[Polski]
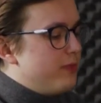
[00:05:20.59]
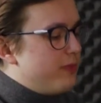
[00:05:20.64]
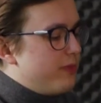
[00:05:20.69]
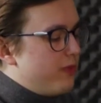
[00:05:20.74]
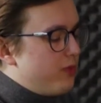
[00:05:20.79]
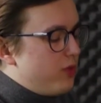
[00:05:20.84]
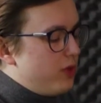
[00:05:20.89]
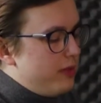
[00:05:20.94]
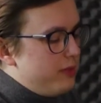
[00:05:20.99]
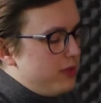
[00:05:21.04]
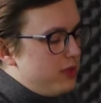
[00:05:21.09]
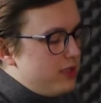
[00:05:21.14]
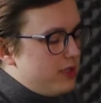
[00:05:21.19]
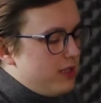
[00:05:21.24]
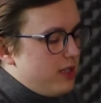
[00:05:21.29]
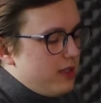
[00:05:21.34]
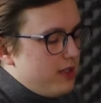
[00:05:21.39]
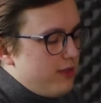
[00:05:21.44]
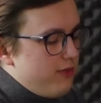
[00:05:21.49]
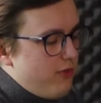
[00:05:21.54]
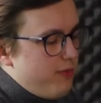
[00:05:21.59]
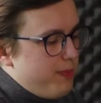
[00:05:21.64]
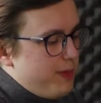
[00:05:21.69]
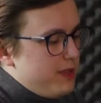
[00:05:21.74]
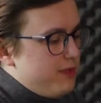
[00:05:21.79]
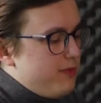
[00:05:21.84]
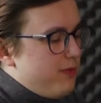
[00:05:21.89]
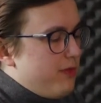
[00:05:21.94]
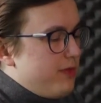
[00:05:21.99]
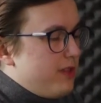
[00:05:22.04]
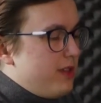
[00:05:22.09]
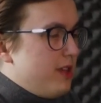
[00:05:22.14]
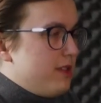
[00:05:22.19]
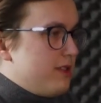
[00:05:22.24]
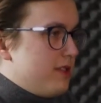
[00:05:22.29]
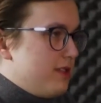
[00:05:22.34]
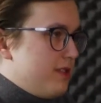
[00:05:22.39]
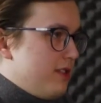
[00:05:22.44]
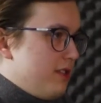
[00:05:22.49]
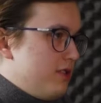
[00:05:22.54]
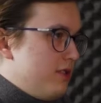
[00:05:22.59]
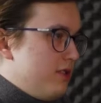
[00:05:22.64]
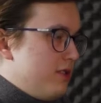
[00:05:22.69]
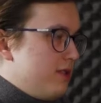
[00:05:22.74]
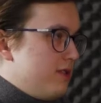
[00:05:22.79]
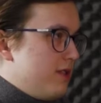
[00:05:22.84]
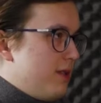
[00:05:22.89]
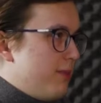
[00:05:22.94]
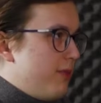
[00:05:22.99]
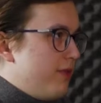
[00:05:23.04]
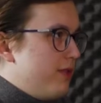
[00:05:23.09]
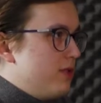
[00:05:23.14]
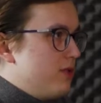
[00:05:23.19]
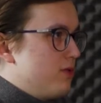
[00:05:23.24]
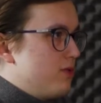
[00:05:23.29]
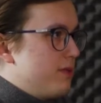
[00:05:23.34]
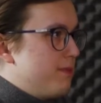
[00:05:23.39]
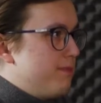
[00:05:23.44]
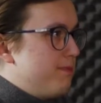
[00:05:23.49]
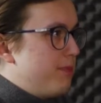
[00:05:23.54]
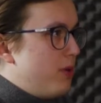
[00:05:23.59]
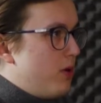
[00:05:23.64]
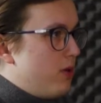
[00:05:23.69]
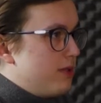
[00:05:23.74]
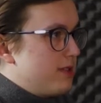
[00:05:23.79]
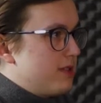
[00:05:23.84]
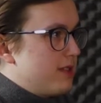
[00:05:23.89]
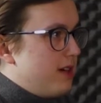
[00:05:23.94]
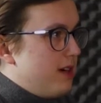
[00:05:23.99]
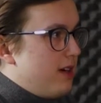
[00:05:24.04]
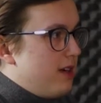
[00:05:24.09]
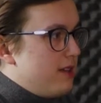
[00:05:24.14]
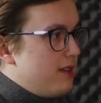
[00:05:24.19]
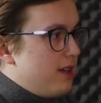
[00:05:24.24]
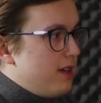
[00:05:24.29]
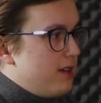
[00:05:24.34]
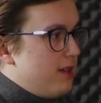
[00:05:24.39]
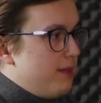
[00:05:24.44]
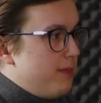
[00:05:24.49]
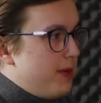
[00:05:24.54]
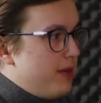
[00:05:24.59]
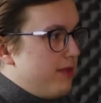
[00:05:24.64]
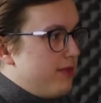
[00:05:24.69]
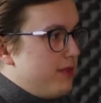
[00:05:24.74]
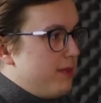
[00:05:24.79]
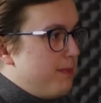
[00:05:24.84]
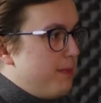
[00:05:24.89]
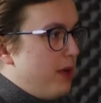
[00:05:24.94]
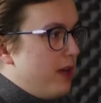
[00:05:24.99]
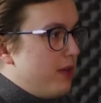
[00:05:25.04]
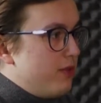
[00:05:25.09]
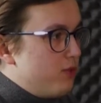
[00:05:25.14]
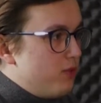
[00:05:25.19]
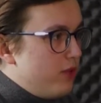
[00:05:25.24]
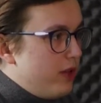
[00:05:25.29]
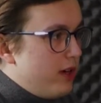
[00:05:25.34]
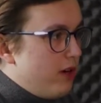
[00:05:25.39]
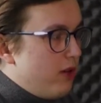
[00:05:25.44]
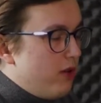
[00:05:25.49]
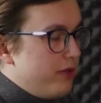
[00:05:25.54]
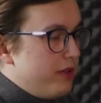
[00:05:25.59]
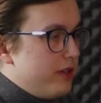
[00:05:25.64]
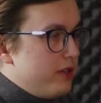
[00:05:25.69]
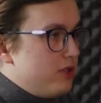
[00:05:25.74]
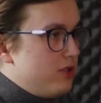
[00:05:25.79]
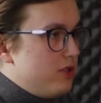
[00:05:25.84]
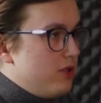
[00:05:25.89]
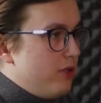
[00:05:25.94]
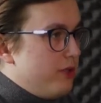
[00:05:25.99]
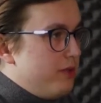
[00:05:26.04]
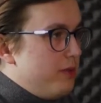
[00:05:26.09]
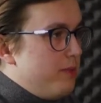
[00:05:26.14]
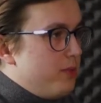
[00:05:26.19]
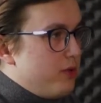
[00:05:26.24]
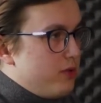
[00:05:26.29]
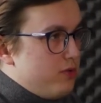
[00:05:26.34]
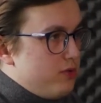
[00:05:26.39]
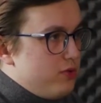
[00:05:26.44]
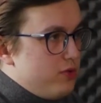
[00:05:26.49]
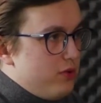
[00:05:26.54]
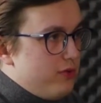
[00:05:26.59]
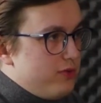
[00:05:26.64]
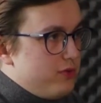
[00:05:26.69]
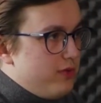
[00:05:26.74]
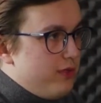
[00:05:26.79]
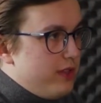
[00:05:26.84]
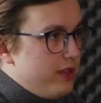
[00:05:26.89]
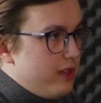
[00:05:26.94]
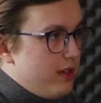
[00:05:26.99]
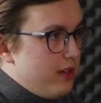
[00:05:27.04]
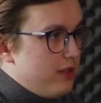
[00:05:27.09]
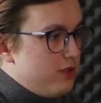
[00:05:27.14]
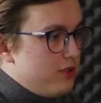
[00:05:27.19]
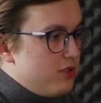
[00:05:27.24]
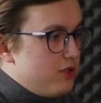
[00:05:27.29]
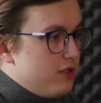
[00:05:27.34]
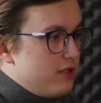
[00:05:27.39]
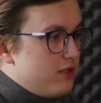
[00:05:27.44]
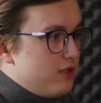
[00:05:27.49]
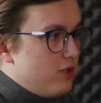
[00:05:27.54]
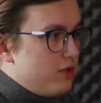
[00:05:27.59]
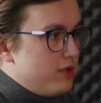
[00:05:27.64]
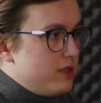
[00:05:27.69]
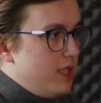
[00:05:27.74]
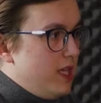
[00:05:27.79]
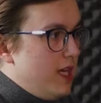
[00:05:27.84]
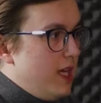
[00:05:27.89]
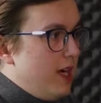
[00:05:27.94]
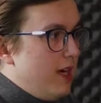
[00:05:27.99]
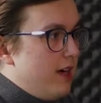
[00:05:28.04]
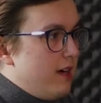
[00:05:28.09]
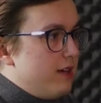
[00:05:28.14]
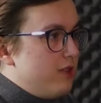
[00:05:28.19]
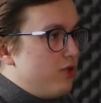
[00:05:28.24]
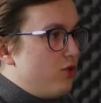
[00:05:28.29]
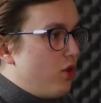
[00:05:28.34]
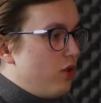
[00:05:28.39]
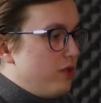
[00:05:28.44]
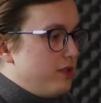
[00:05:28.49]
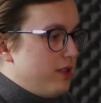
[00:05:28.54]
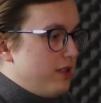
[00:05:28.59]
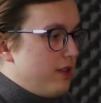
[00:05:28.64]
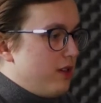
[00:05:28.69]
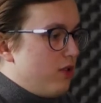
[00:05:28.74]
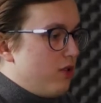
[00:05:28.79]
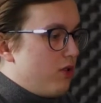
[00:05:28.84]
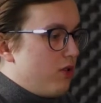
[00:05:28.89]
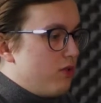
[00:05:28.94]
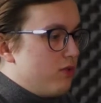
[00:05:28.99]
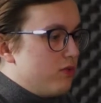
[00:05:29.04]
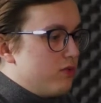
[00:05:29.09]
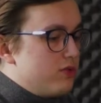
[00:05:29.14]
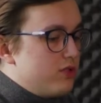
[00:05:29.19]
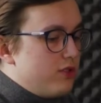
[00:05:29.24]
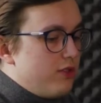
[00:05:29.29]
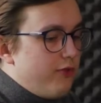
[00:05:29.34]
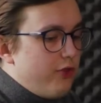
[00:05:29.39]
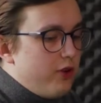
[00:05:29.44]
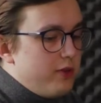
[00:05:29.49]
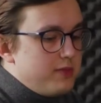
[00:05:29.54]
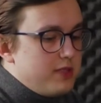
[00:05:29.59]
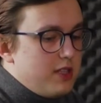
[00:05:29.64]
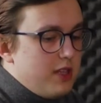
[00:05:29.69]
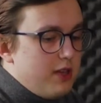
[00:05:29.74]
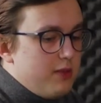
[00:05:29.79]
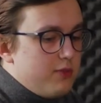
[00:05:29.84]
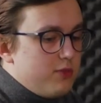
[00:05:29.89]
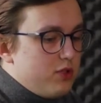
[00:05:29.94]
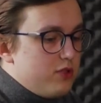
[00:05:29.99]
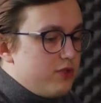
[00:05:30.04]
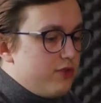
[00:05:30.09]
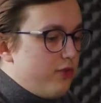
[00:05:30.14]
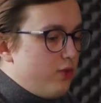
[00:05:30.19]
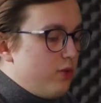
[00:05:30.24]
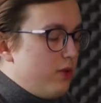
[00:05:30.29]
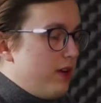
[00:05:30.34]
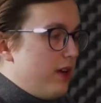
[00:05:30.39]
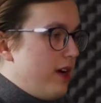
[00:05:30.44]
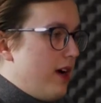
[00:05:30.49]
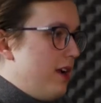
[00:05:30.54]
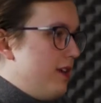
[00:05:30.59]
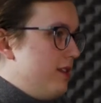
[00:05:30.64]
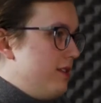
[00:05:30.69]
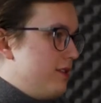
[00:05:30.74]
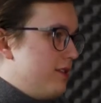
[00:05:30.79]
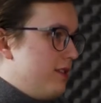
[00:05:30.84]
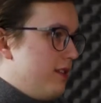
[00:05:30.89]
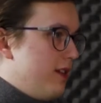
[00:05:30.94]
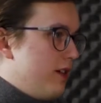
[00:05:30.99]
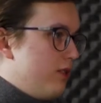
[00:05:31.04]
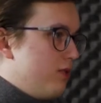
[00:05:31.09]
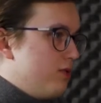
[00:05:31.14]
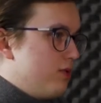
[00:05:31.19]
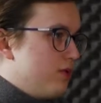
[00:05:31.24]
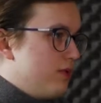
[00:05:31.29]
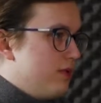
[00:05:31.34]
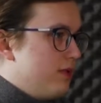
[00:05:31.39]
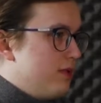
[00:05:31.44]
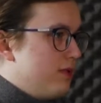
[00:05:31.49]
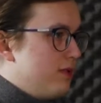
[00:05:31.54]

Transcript: W ogóle minister aktywów państwowych Jacek Sasin zapowiedział, że Polska tak naprawdę planuje odejść od importu surowców energetycznych z Rosji do końca tego roku. Czy Twoim zdaniem to jest w ogóle realny scenariusz?